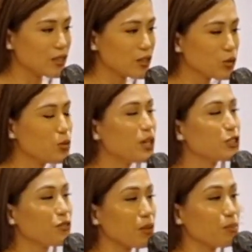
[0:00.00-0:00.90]
too much
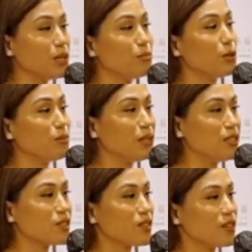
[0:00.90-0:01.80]
of a people
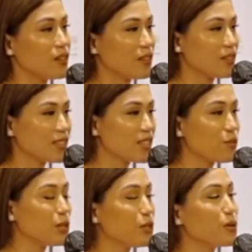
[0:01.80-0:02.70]
pleaser. Kasi
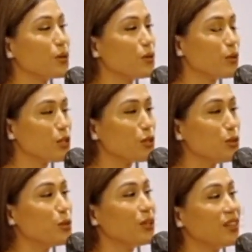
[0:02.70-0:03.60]
when you're when you're
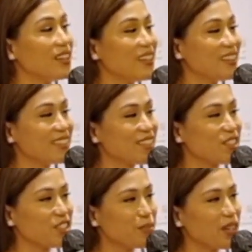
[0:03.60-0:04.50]
new in the
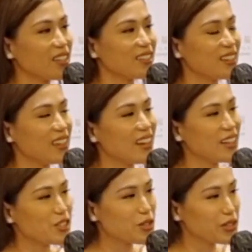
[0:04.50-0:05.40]
industry, parang
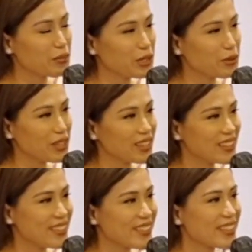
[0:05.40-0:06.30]
na-realize ko in my
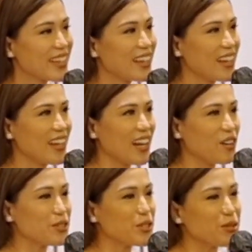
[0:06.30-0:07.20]
20s, I
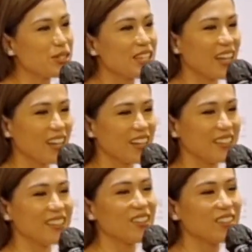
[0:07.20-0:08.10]
was so
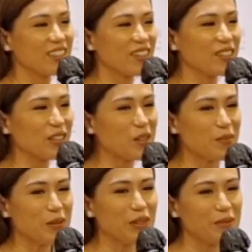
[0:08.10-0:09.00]
scared. Takot na takot ako
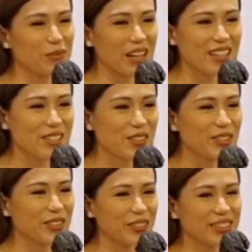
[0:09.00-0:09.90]
pag may press
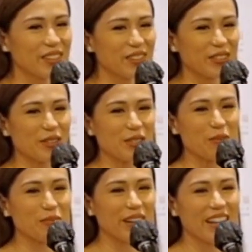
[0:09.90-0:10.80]
ko, takot ako sa
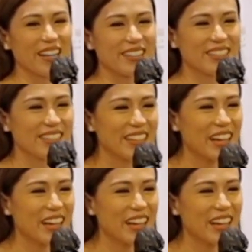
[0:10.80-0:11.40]
press,